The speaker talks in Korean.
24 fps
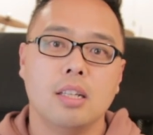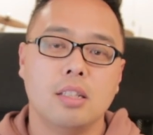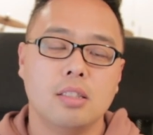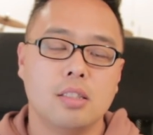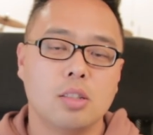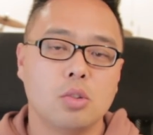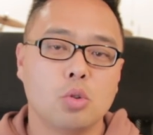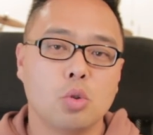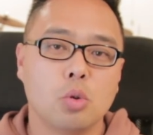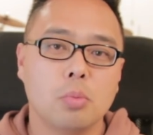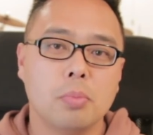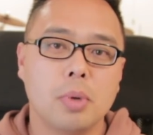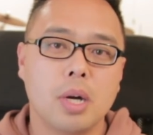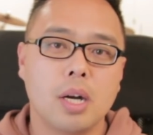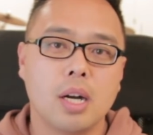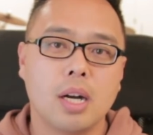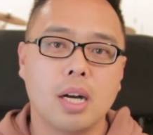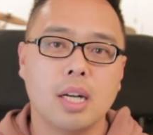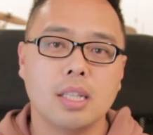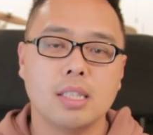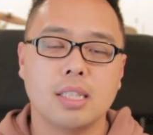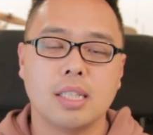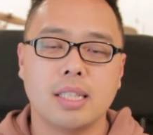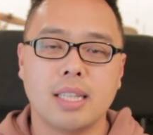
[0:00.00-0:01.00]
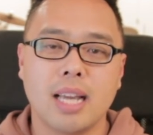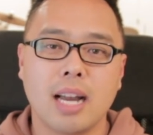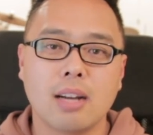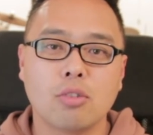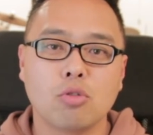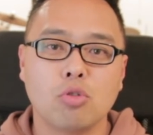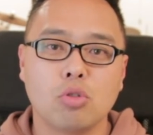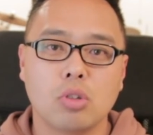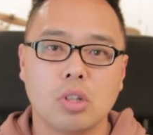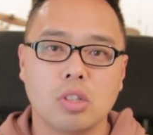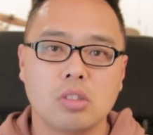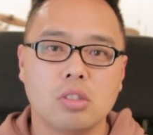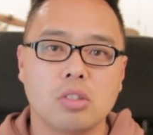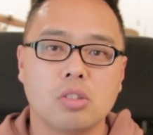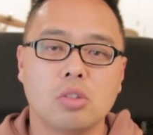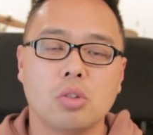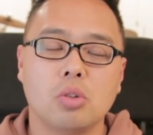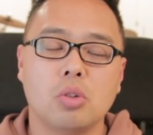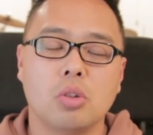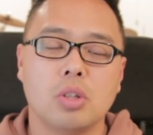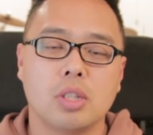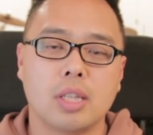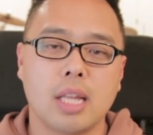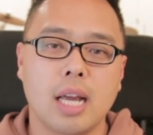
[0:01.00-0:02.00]
이제 조만간 이제
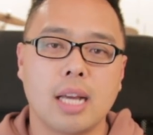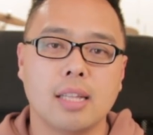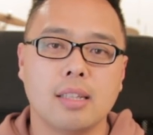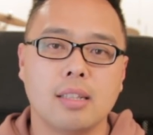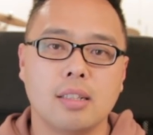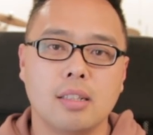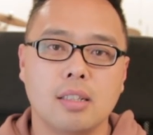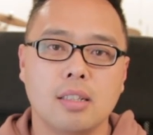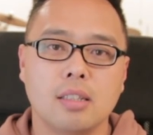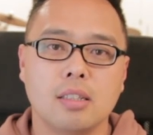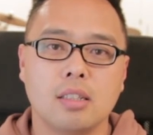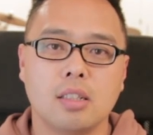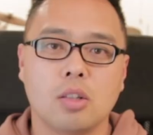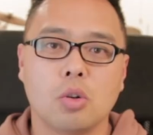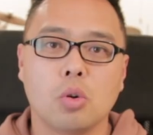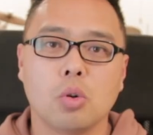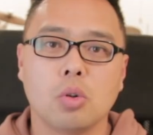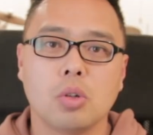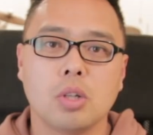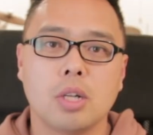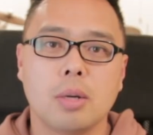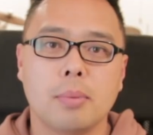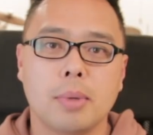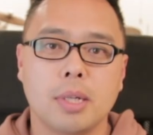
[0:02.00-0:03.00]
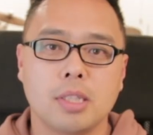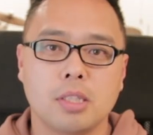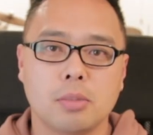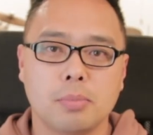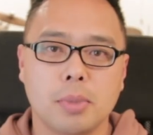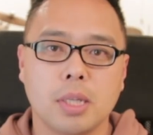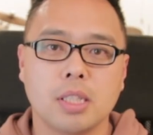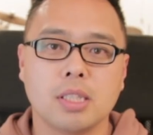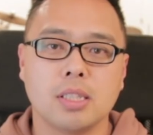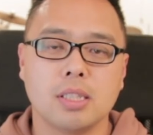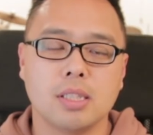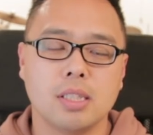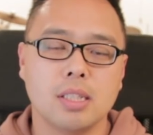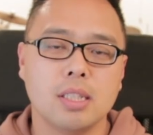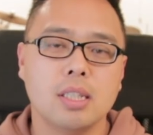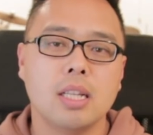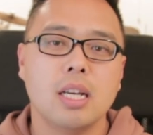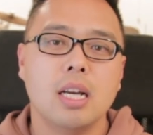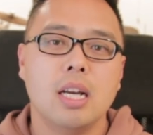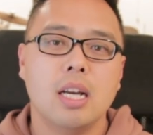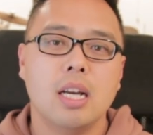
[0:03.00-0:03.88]
약국에서도 다들 코로나 바이러스 백신